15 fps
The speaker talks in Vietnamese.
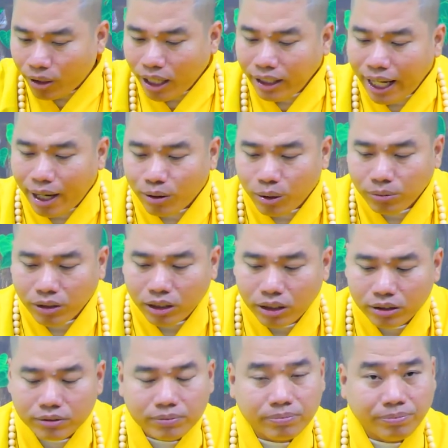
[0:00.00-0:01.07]
biểu cỡ nào cũng
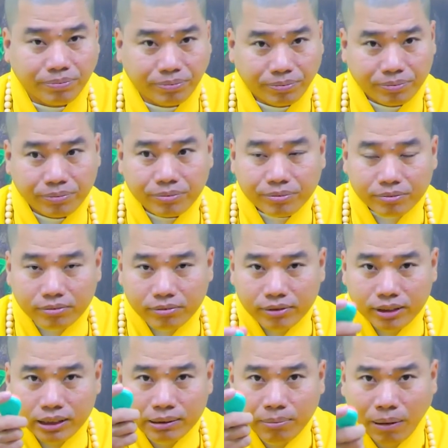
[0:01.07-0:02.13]
thường
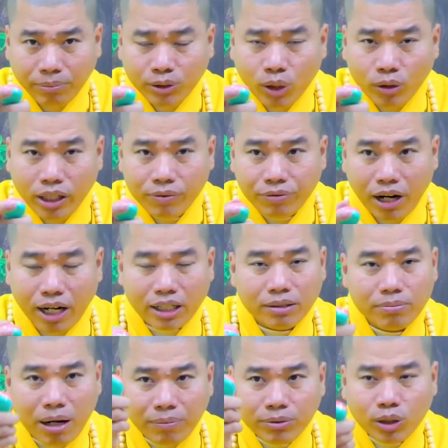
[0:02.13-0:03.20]
bấm số niệm Phật.
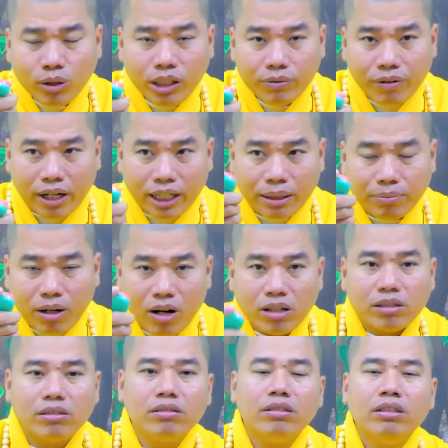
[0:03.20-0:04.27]
Bấm số niệm Phật là
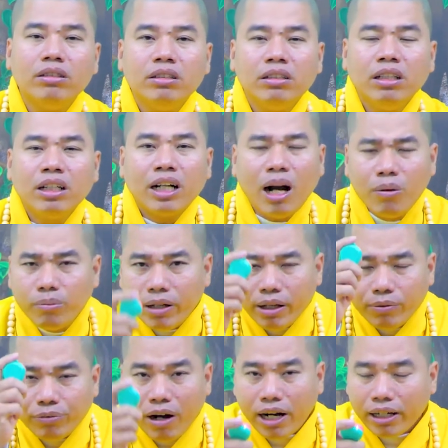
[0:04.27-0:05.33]
mót. Không
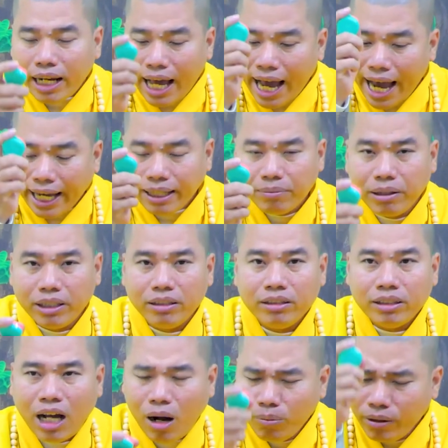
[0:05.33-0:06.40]
niệm Phật là hại mình.
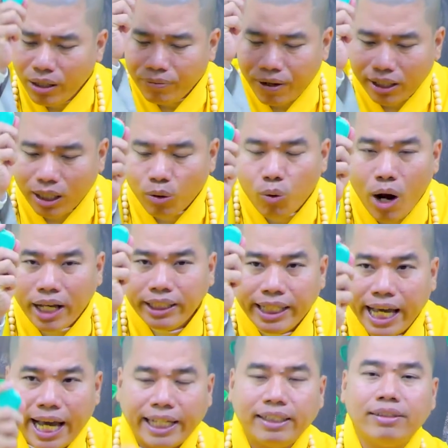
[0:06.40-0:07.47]
Không niệm Phật là quá
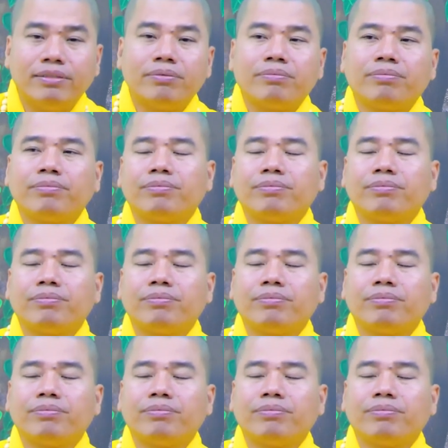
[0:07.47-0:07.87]
dại.